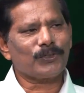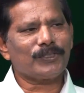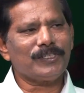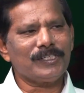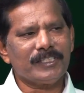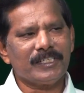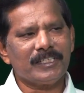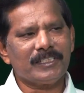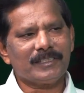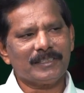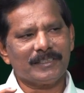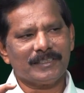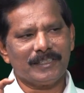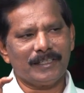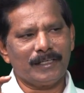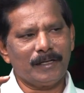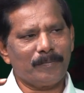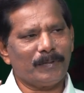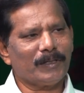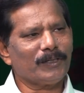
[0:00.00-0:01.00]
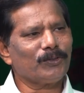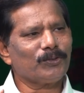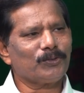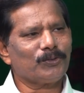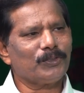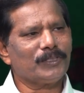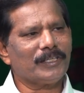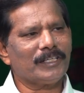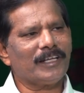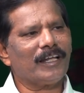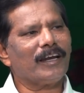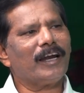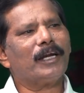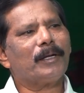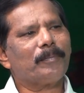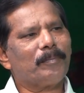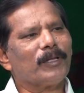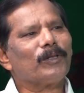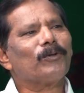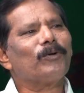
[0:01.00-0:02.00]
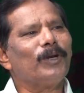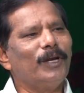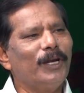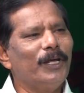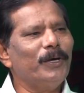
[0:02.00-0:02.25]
సోషల్ జస్టిస్ అనే పదంతో ఎలాంటి పదవులు